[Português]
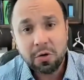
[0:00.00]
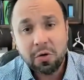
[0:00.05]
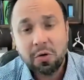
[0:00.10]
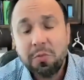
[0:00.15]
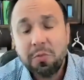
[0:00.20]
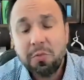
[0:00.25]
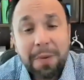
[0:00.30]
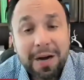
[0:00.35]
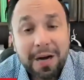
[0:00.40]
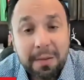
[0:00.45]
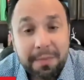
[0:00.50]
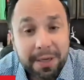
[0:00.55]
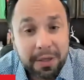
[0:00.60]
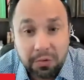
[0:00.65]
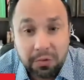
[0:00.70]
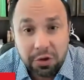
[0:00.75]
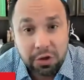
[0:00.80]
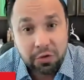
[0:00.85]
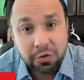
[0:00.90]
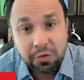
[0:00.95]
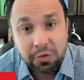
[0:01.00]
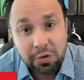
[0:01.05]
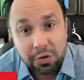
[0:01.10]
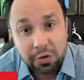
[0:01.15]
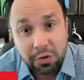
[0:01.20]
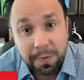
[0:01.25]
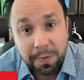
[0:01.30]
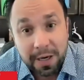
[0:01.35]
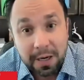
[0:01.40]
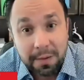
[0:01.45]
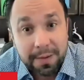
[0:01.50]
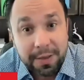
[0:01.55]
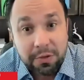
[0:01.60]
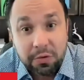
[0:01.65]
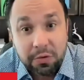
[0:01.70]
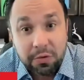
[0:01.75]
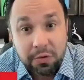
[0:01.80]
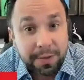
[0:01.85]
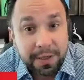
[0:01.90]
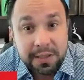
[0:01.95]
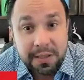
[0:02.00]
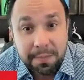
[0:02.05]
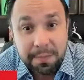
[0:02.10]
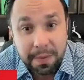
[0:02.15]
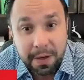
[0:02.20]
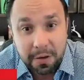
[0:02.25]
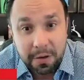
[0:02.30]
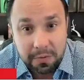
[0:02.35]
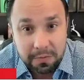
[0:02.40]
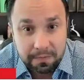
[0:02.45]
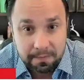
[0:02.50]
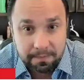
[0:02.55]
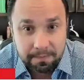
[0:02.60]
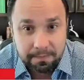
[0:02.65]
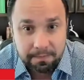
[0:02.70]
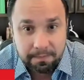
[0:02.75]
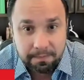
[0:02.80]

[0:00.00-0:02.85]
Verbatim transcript: como pagamento de juros ou pagamento do principal.